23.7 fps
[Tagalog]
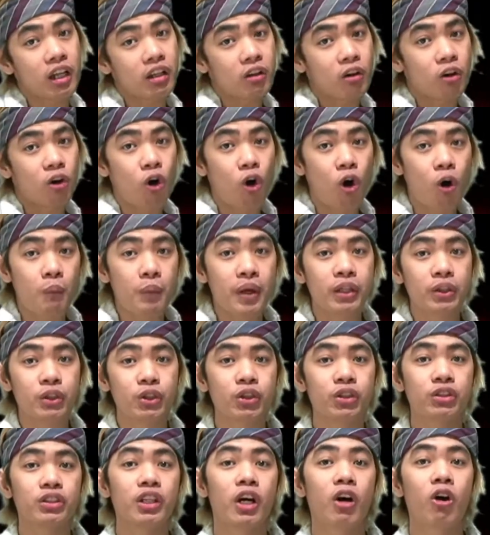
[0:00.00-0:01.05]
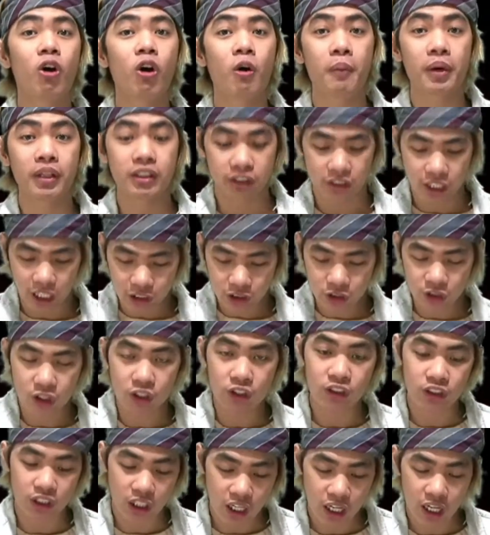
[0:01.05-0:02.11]
No? Comment nyo sa comment section
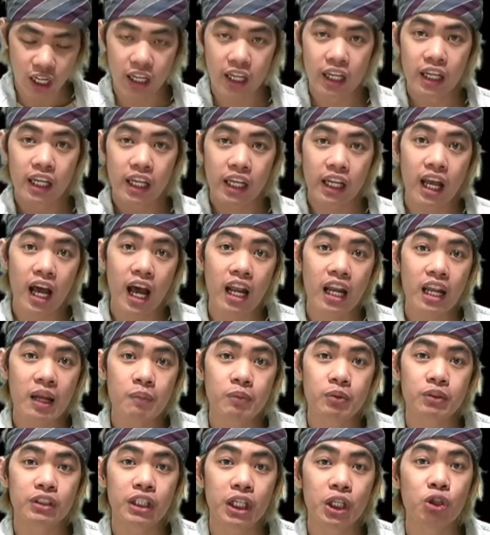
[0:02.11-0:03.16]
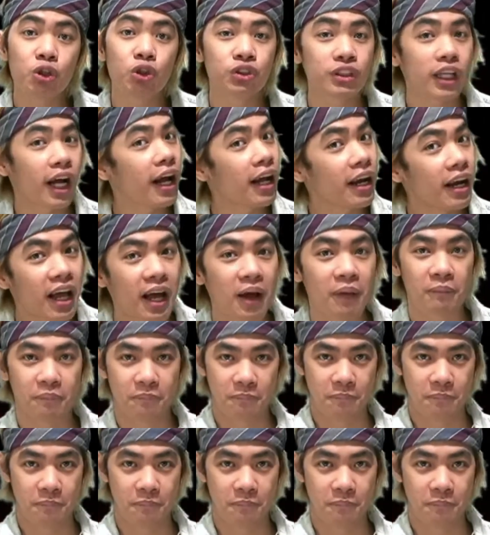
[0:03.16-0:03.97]
sa ilalim, sino sa kalam.